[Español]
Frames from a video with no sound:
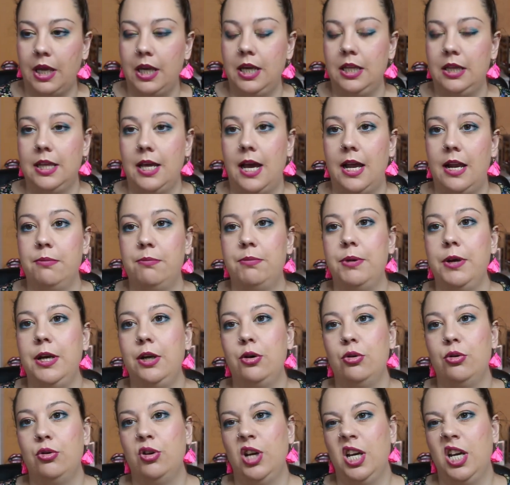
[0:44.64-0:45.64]
y tal,
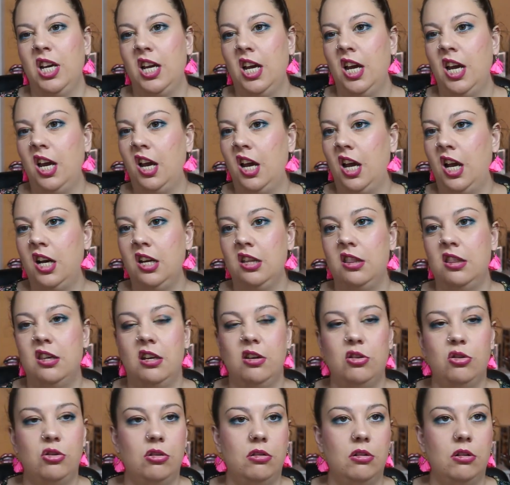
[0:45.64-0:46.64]
pero es que han
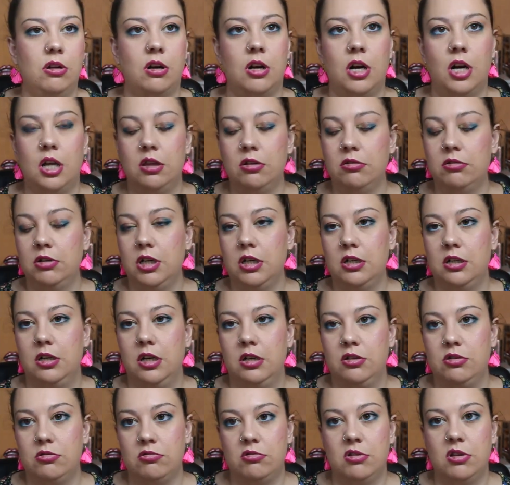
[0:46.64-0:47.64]
estado todo el rato con el
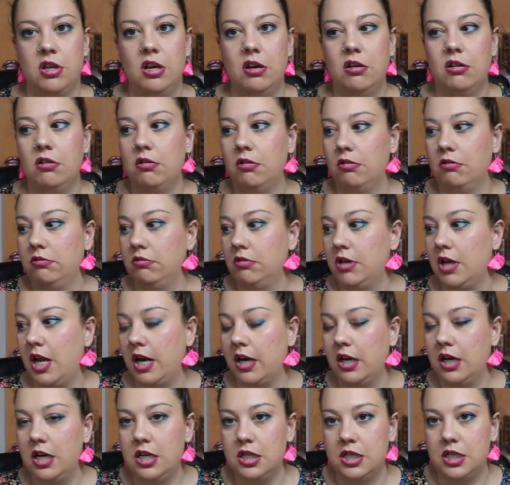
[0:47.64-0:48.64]
cachondeo, con
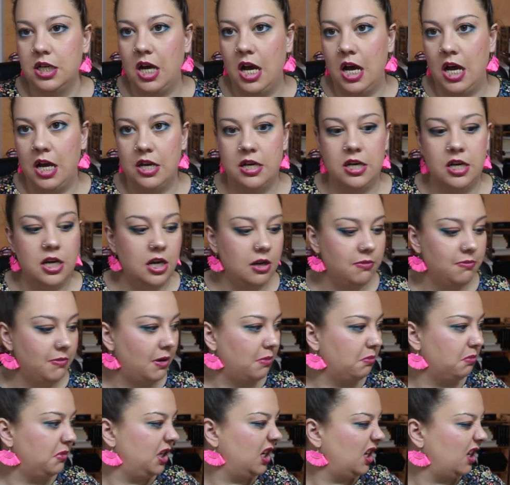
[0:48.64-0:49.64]
una risa allí,
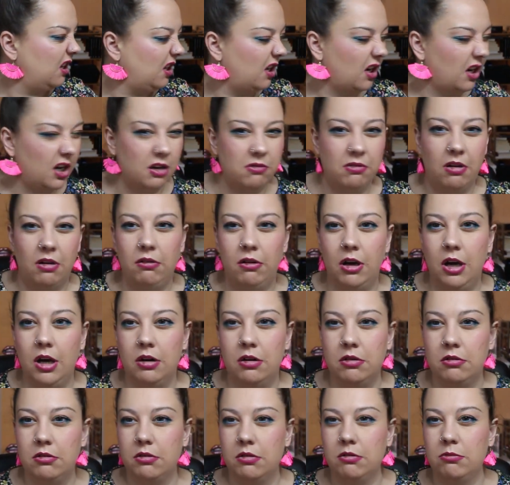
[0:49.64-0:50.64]
más mirada arriba
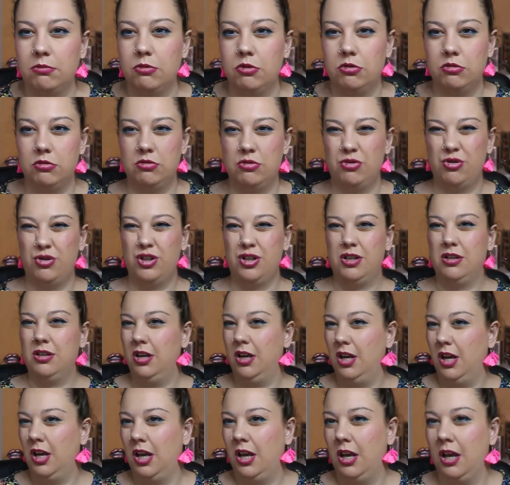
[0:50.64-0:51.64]
abajo, como yo que
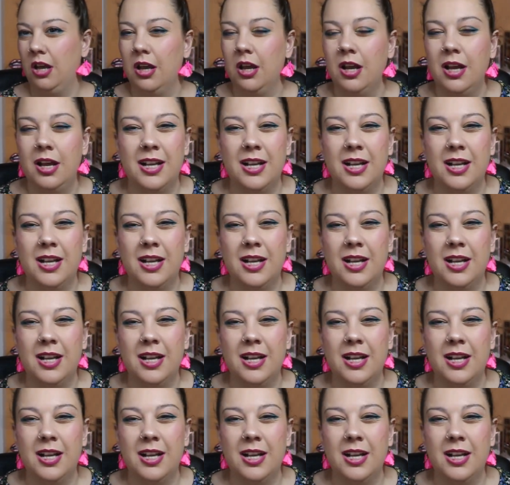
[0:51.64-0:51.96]
sé.